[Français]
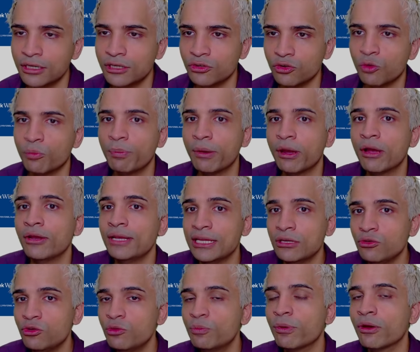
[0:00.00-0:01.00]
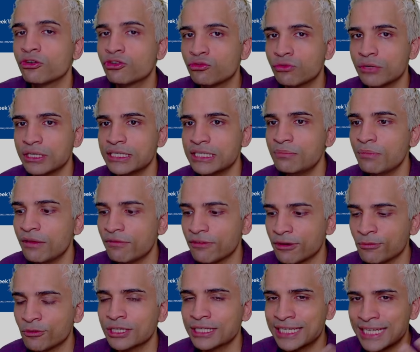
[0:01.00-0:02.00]
Donc pas un élu, pas un choisi, mais
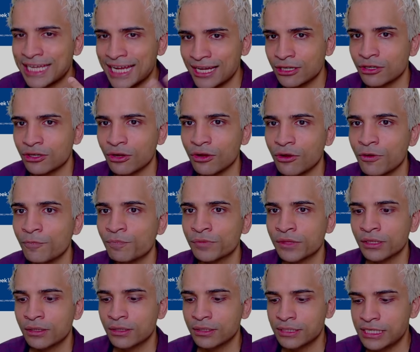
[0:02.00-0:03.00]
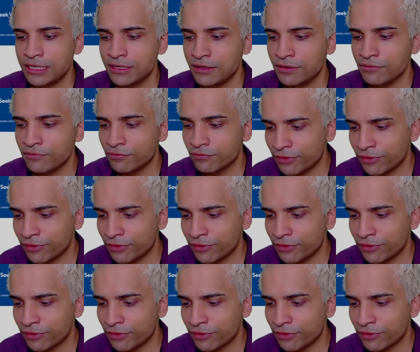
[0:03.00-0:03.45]
vraiment quelqu'un qui